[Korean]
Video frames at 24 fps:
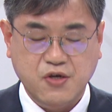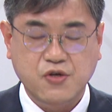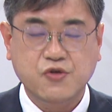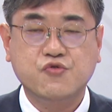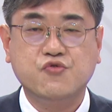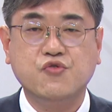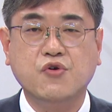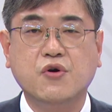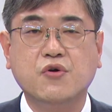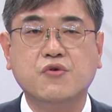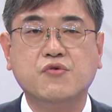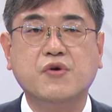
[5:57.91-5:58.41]

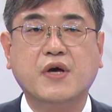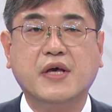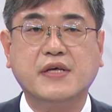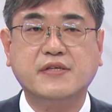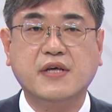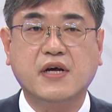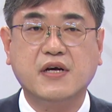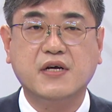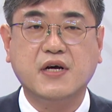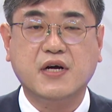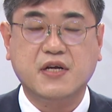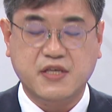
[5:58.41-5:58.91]
수영구
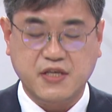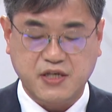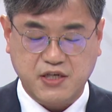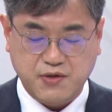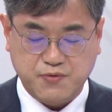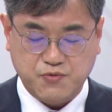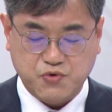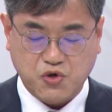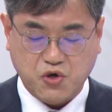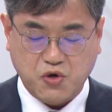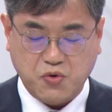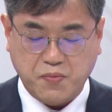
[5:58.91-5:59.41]
해상과
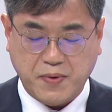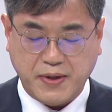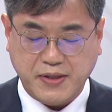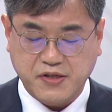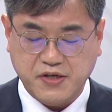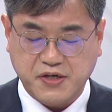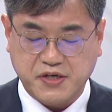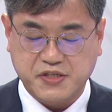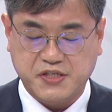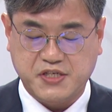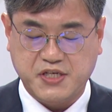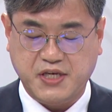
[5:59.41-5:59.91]
기금으로
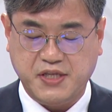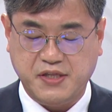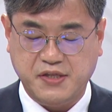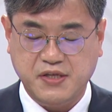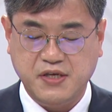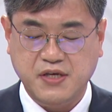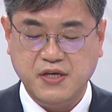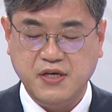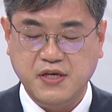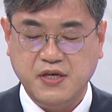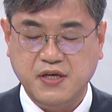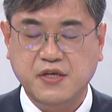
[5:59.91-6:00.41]
만들어진